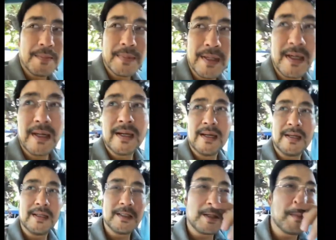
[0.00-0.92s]

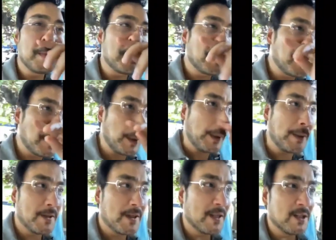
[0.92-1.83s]
pagka, siyempre,
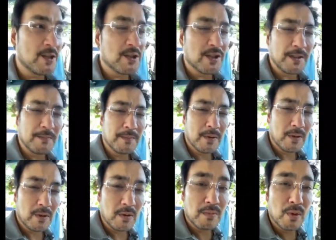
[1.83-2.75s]
you're aging,
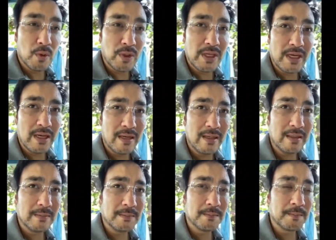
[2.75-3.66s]
may pneumonia
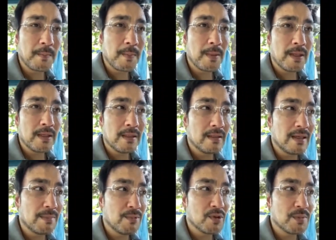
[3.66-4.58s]

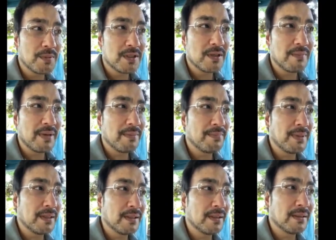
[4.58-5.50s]
tapos may sabay
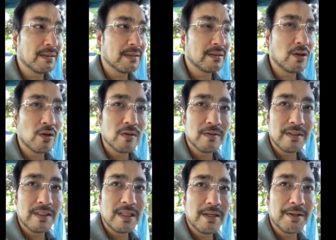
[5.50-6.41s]
pang
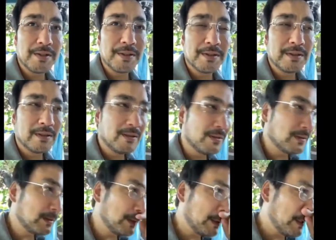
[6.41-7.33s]
COVID ngayon, no?
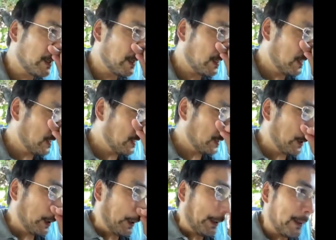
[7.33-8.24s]

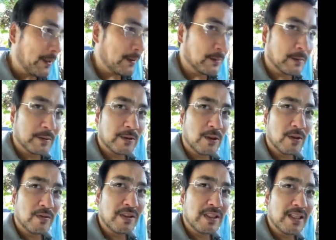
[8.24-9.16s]
Itong
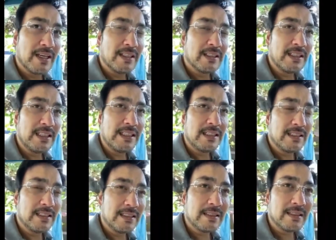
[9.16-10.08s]
COVID-19,
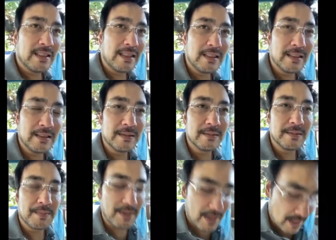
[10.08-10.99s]

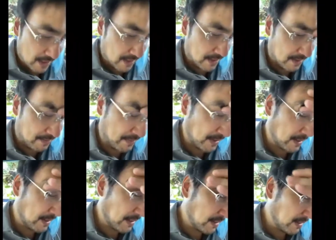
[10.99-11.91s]
talagang mabigat
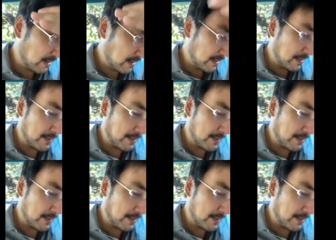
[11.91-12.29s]
pagka